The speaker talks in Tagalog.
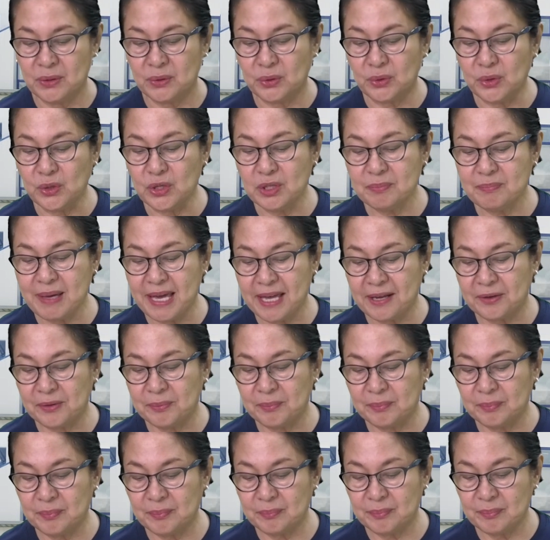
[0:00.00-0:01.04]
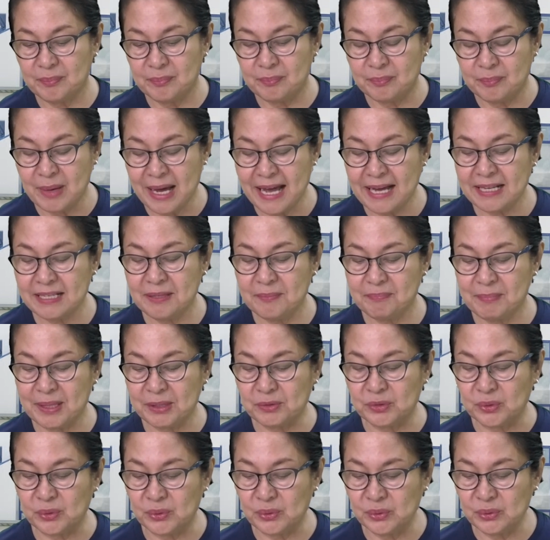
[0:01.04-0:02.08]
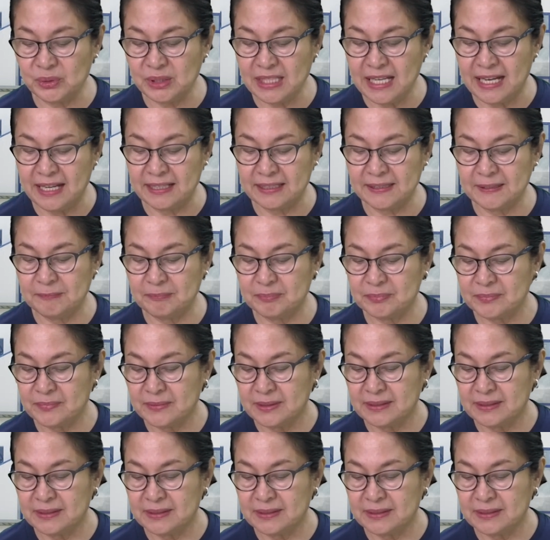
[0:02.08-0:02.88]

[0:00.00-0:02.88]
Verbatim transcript: Kung merong mang pagkukulang,